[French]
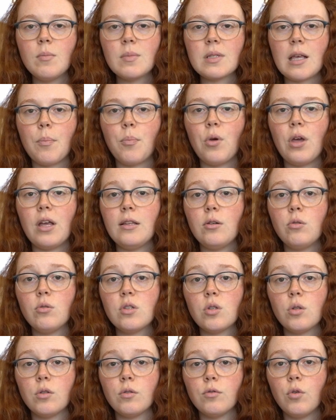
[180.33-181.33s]
Ça peut aider
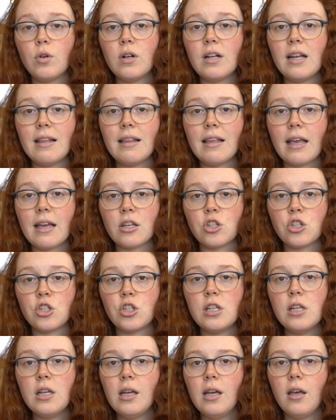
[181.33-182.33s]
aussi au niveau de
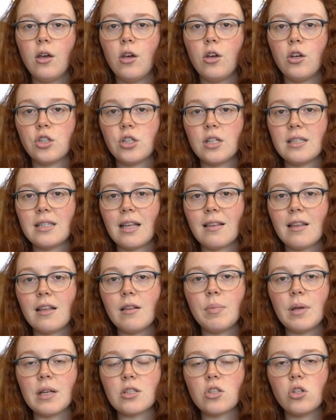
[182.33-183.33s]
l'énergie euh, chez certaines
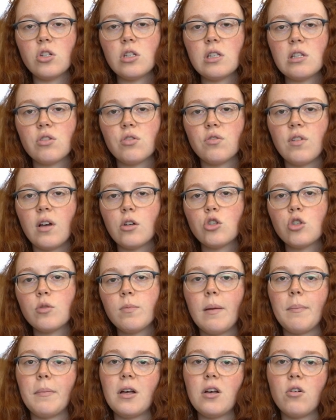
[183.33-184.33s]
personnes. C'est souvent un
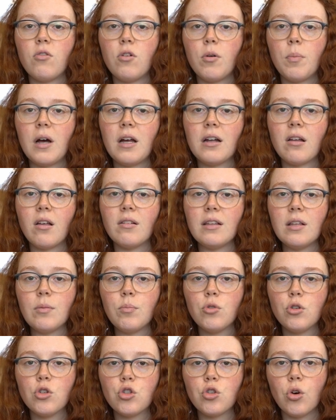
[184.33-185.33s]
supplément qu'on va prendre en
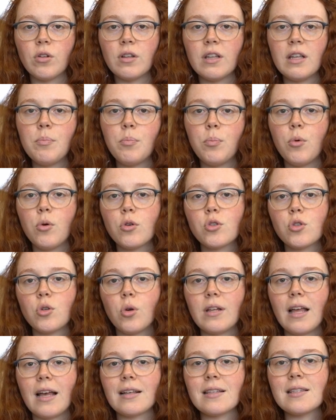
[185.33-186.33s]
début de journée pour
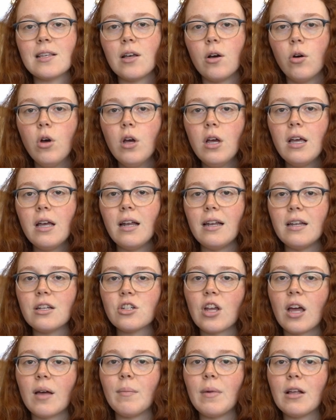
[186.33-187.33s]
son action
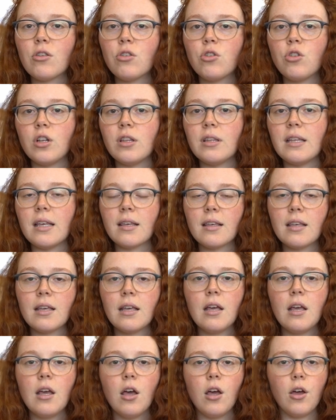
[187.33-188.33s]
légèrement tonique.
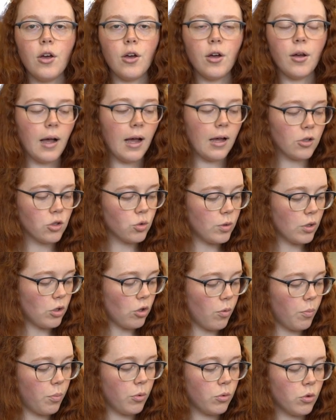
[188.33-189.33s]
Euh, ensuite,
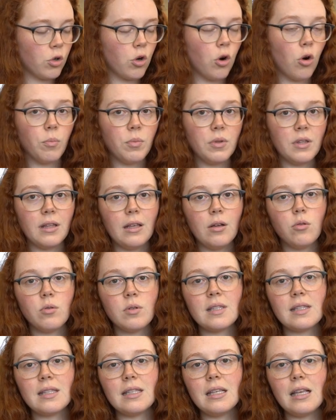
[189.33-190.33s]
on peut combiner
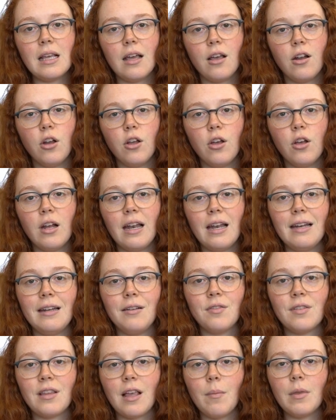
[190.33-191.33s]
aussi les
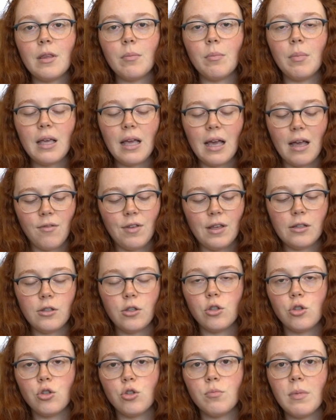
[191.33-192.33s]
vitamines B avec
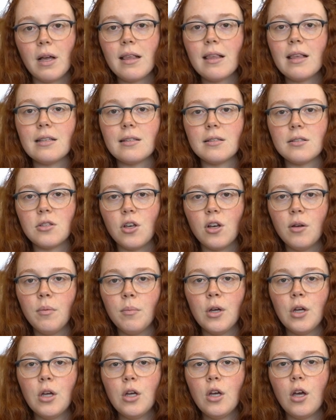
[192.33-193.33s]
du magnésium.
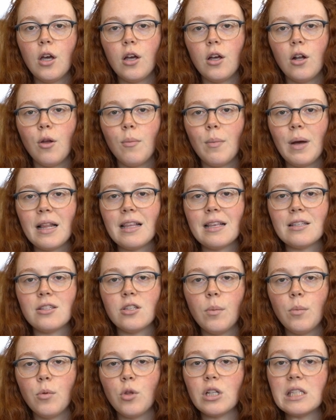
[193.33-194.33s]
Euh, le
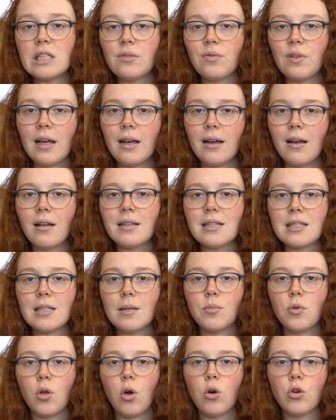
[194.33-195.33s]
magnésium, il y a différents
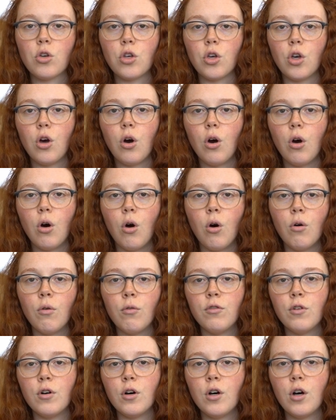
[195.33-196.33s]
types, donc euh, on
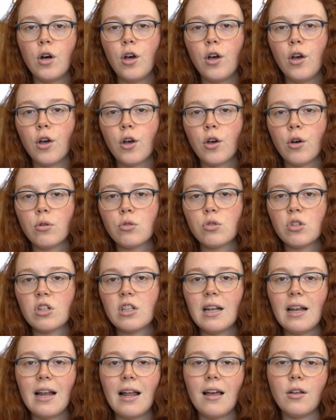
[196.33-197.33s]
va euh,
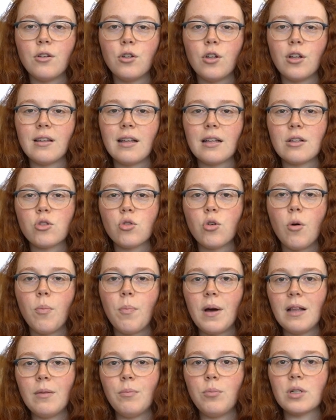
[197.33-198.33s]
consulter notre
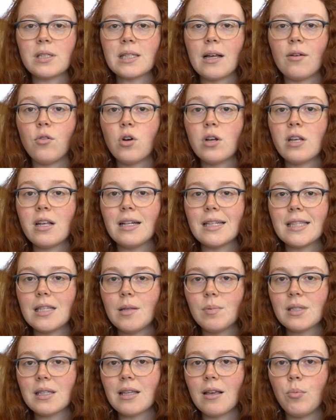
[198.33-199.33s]
naturopathe pour savoir quel type
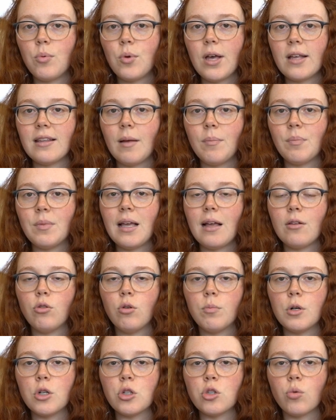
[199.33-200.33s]
serait plus adapté à nos
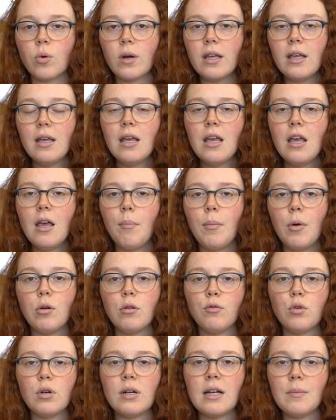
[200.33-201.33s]
besoins. Mais au
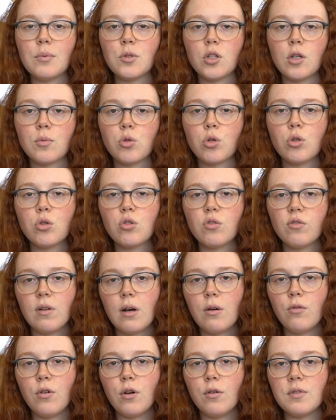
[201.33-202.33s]
niveau de l'absorption, souvent
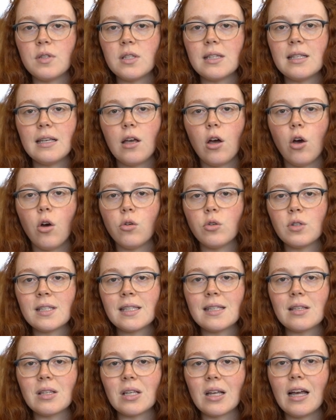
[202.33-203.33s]
on va viser un
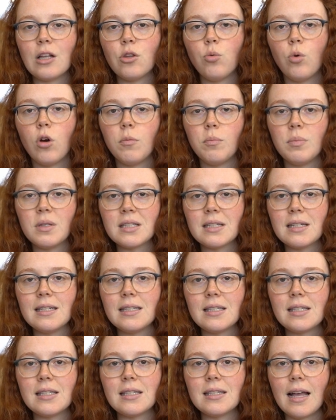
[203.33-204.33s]
citrate ou un
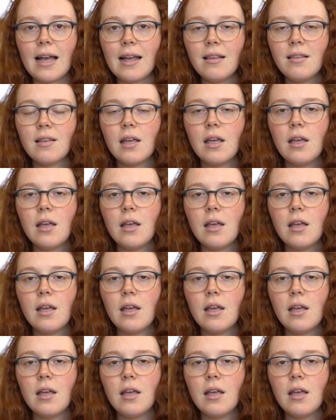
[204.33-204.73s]
bisglycinate